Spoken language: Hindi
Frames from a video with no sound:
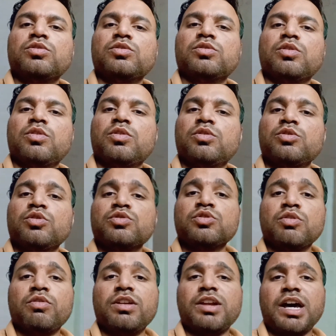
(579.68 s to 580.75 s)
तो
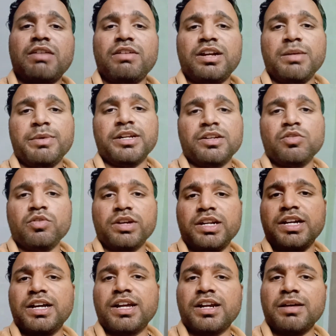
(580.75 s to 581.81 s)
दोस्तों वो लाल वाले बटन को
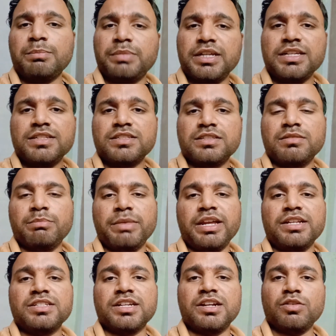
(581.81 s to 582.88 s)
क्लिक करना प्लीज़
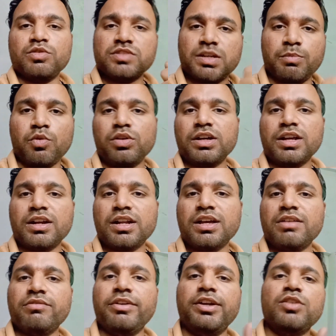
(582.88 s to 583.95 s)
मेरे चैनल को सपोर्ट करना
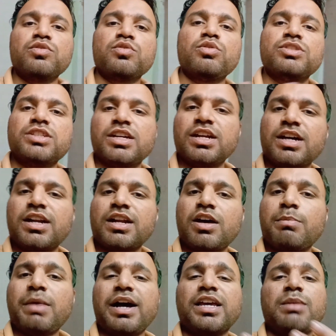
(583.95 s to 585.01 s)
वीडियोस को शेयर करना
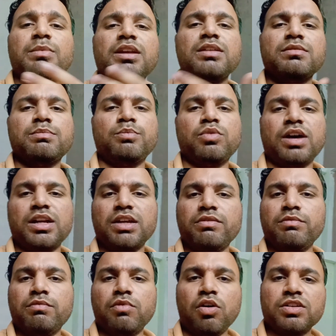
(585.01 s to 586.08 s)
बाकी मेरे पुराने
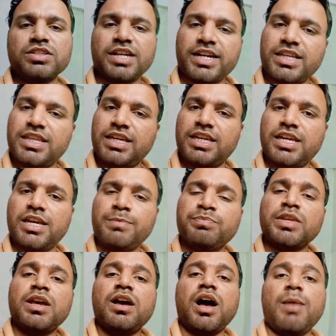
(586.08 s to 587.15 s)
ब्लॉग जाके
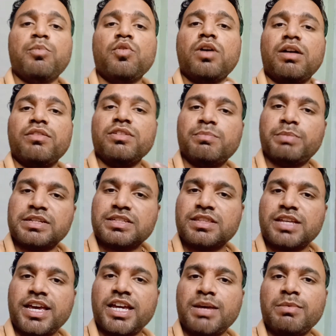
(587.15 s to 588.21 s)
देखिए आपको काफ़ी
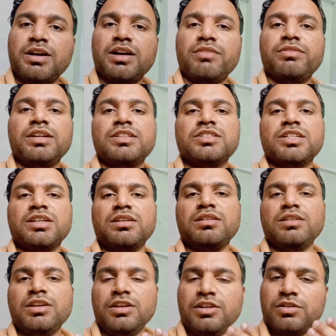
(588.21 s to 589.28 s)
पसंद आएंगे मैं काफ़ी अच्छे
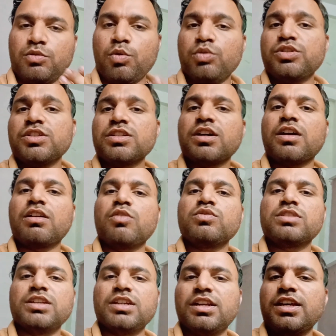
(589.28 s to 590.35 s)
कोशिश कर रहा हूँ
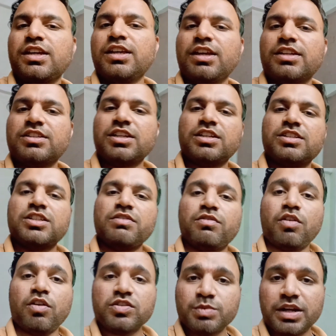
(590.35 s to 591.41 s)
सीखने की अच्छे अच्छे
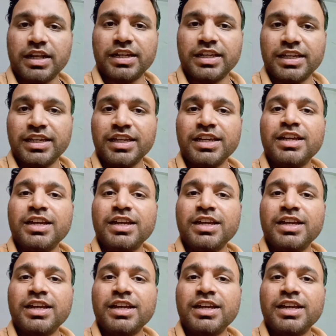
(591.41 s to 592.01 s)
ब्लॉग्स बनाने की